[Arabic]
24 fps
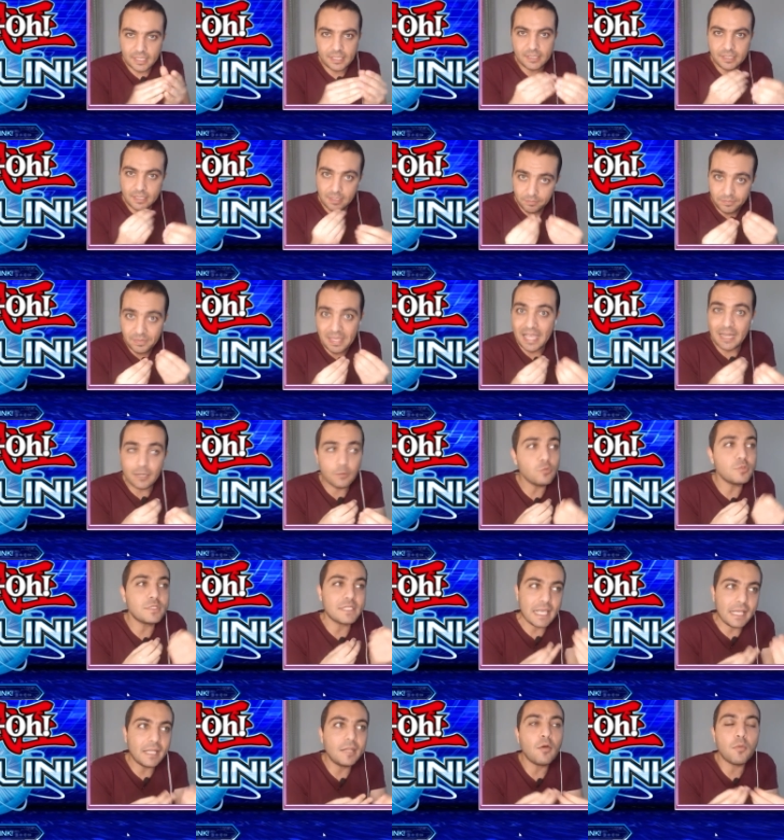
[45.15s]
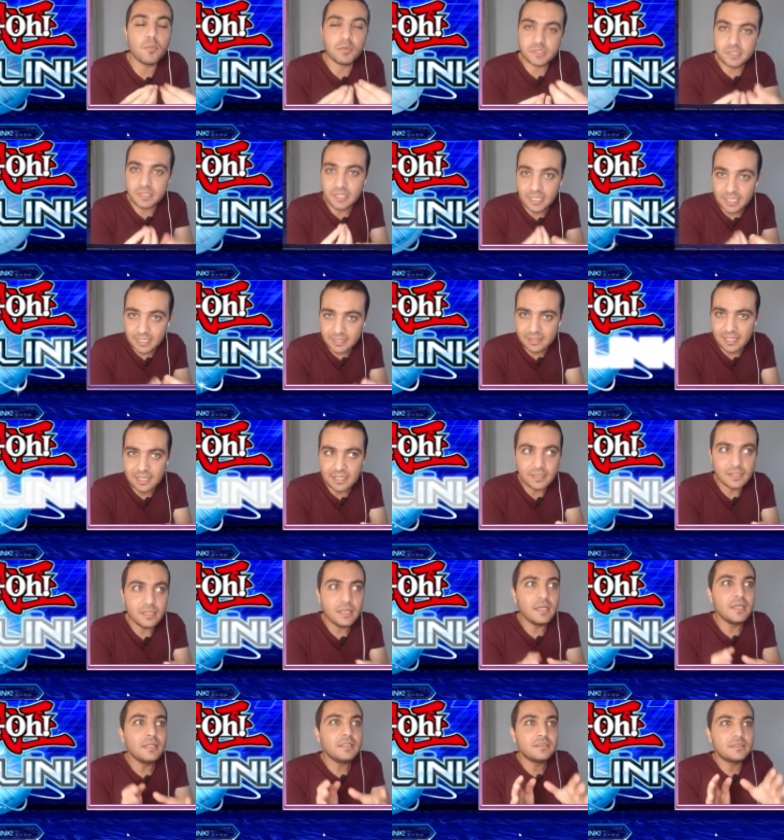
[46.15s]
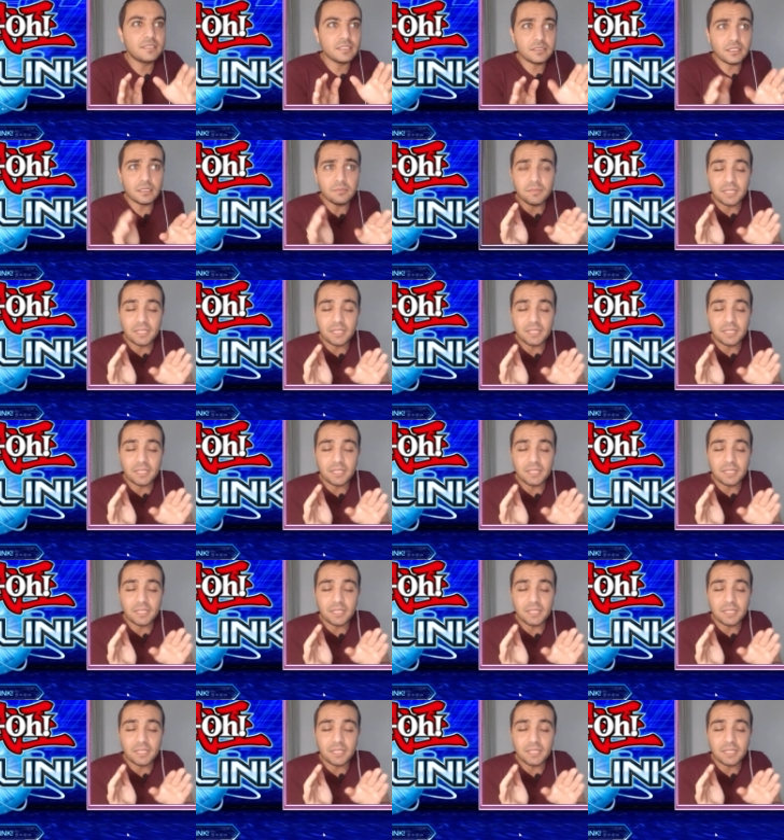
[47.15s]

جبتها لكم سهله وبسيطه جدا تقدر